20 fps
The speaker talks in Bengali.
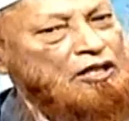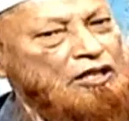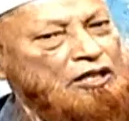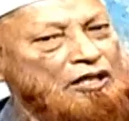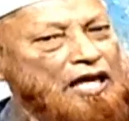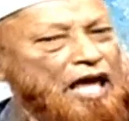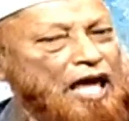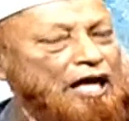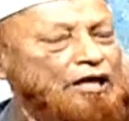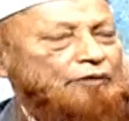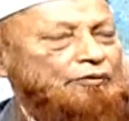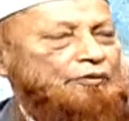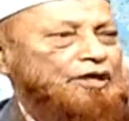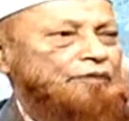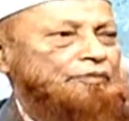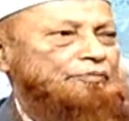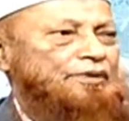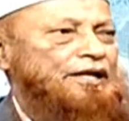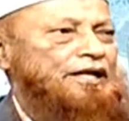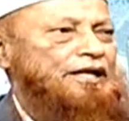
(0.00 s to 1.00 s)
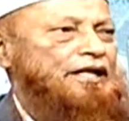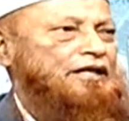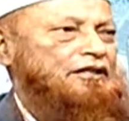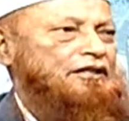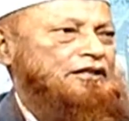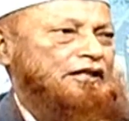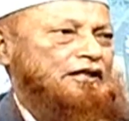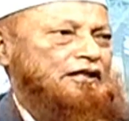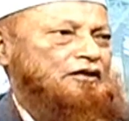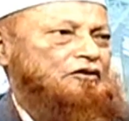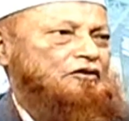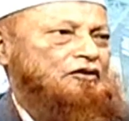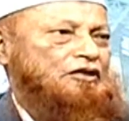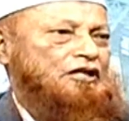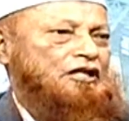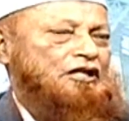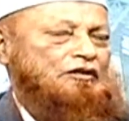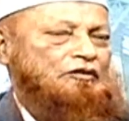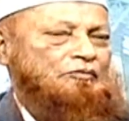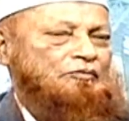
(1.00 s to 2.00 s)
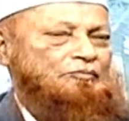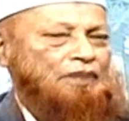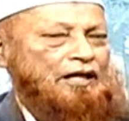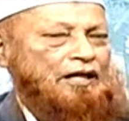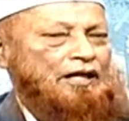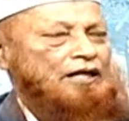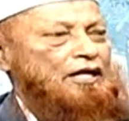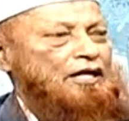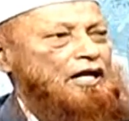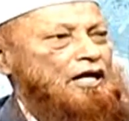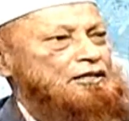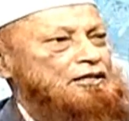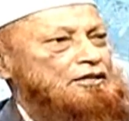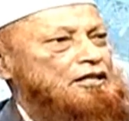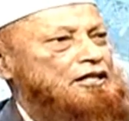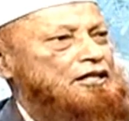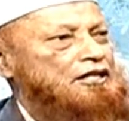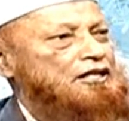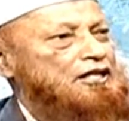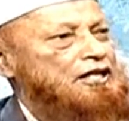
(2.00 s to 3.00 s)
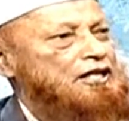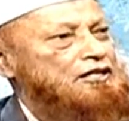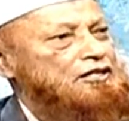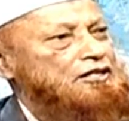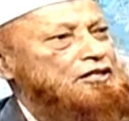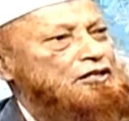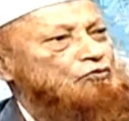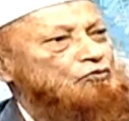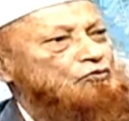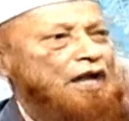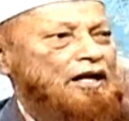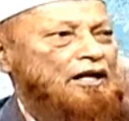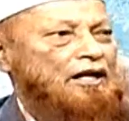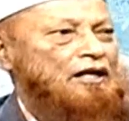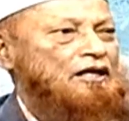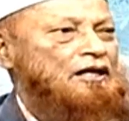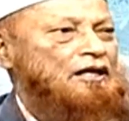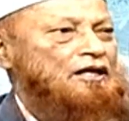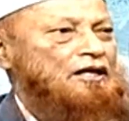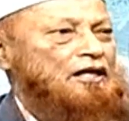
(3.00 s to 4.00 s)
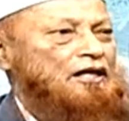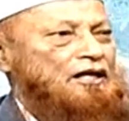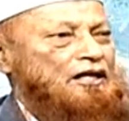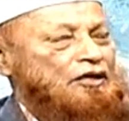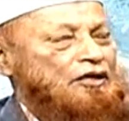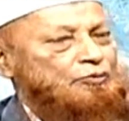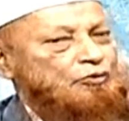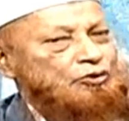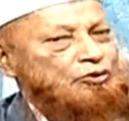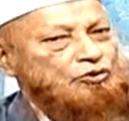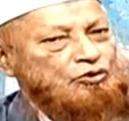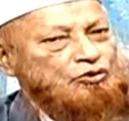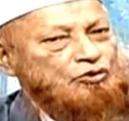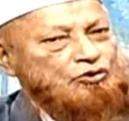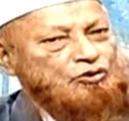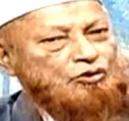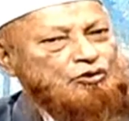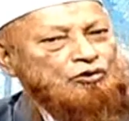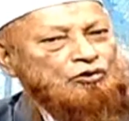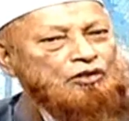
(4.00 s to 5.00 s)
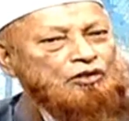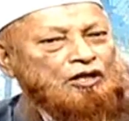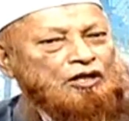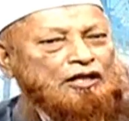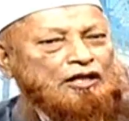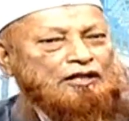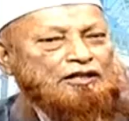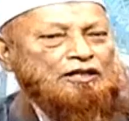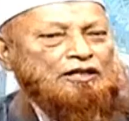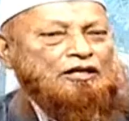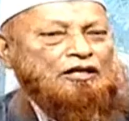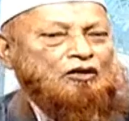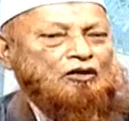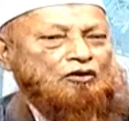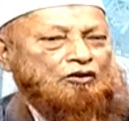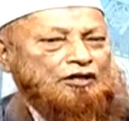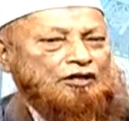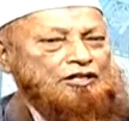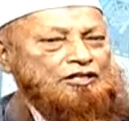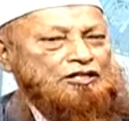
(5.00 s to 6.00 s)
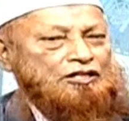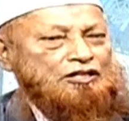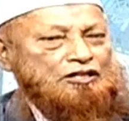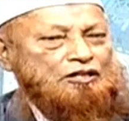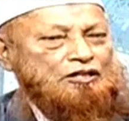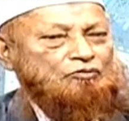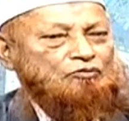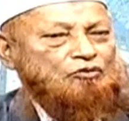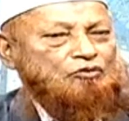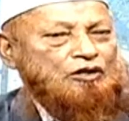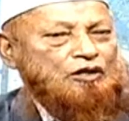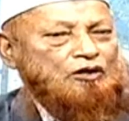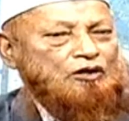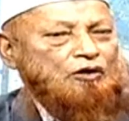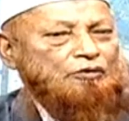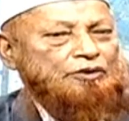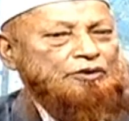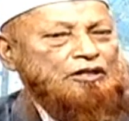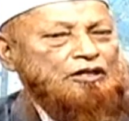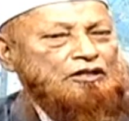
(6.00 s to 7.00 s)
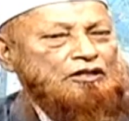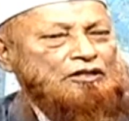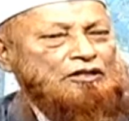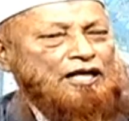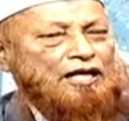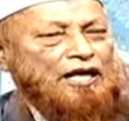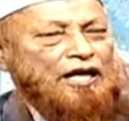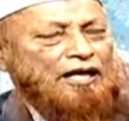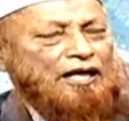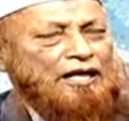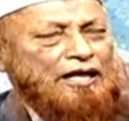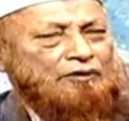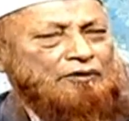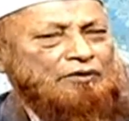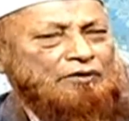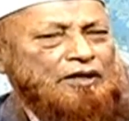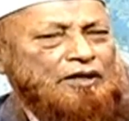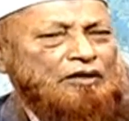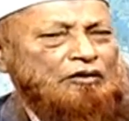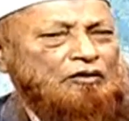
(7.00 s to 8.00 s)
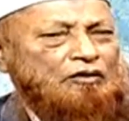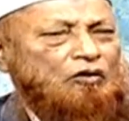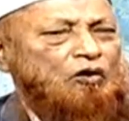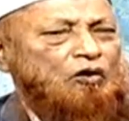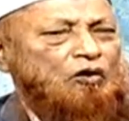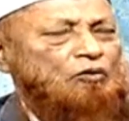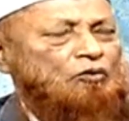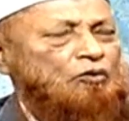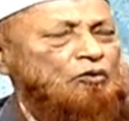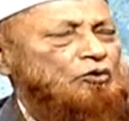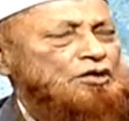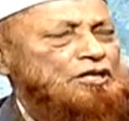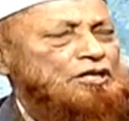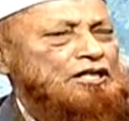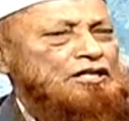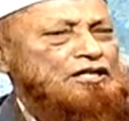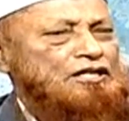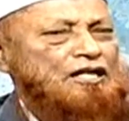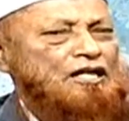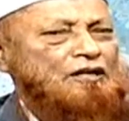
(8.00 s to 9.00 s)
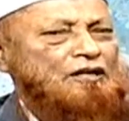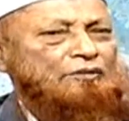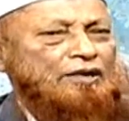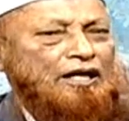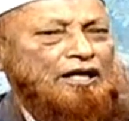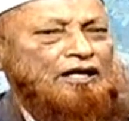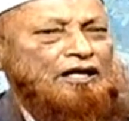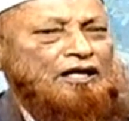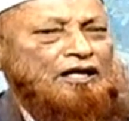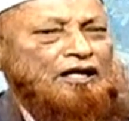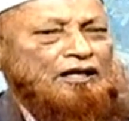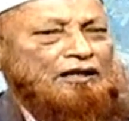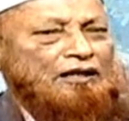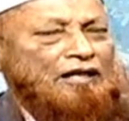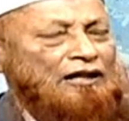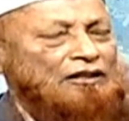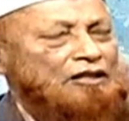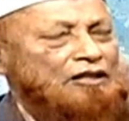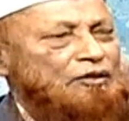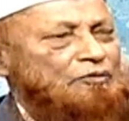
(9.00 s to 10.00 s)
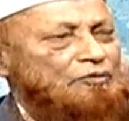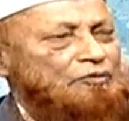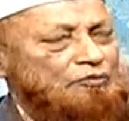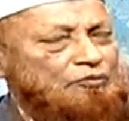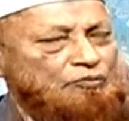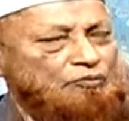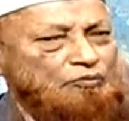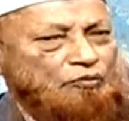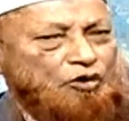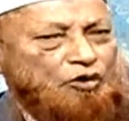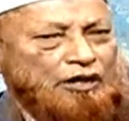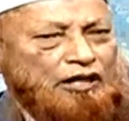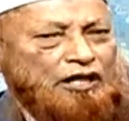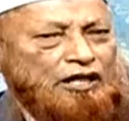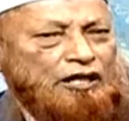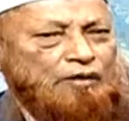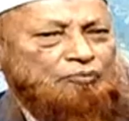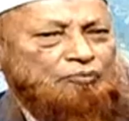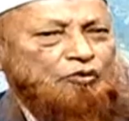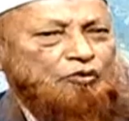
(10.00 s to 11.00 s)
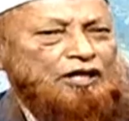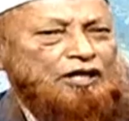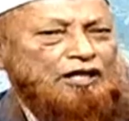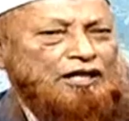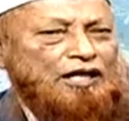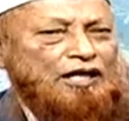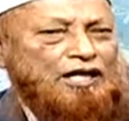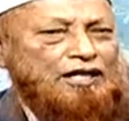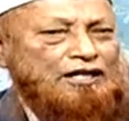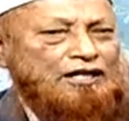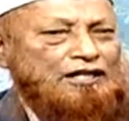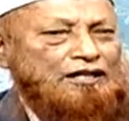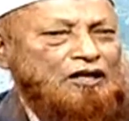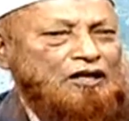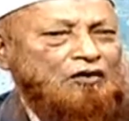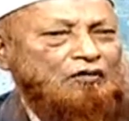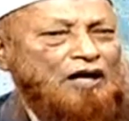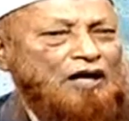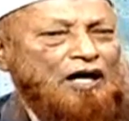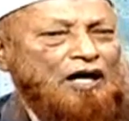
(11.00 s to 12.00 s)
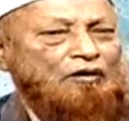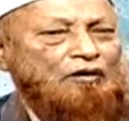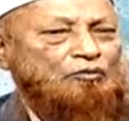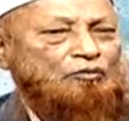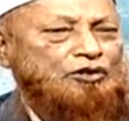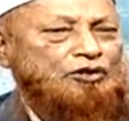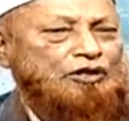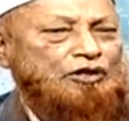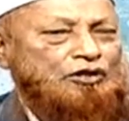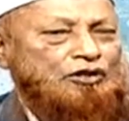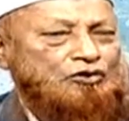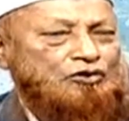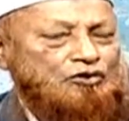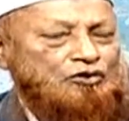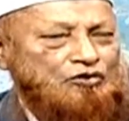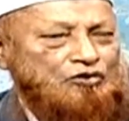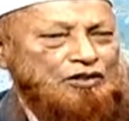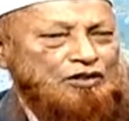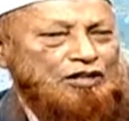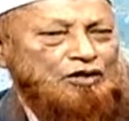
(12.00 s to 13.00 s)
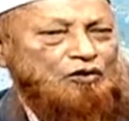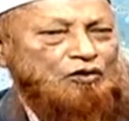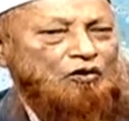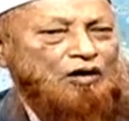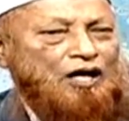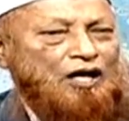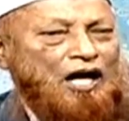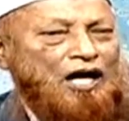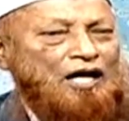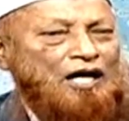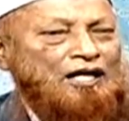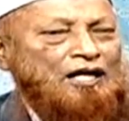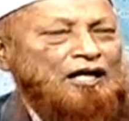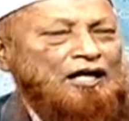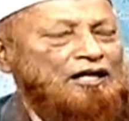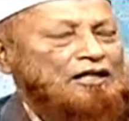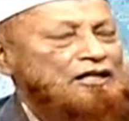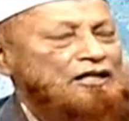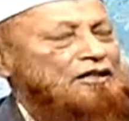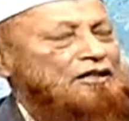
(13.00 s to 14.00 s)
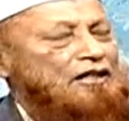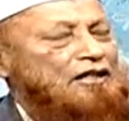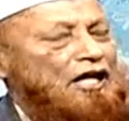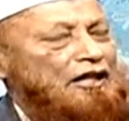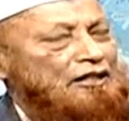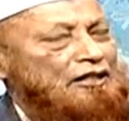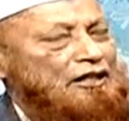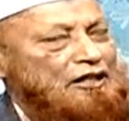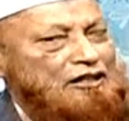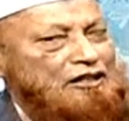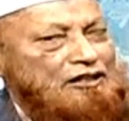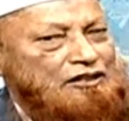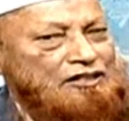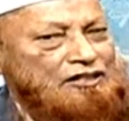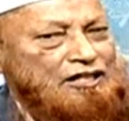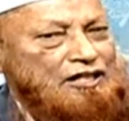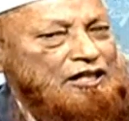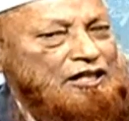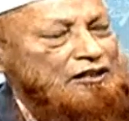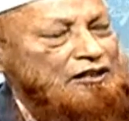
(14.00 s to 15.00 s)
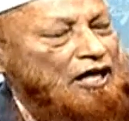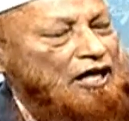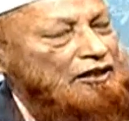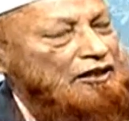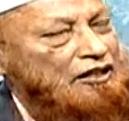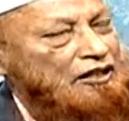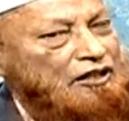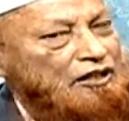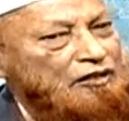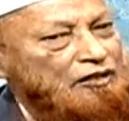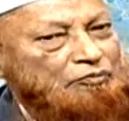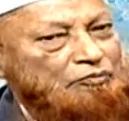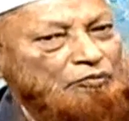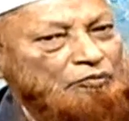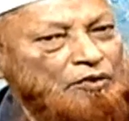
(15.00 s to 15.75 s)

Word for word: উচিত একেবারে বিগিনিং থেকে অর্থাৎ প্লে নার্সারি কেজি ওয়ান এ পর্যন্ত এদেরকে লটারি সিস্টেম করলে হবে কি যে এরা একেবারে অল্প বয়সী ছেলে মেয়ে তাদের পক্ষে পরীক্ষা কি দেওয়া ভর্তির জন্য কি করা এটা তাদের চেয়ে তাদের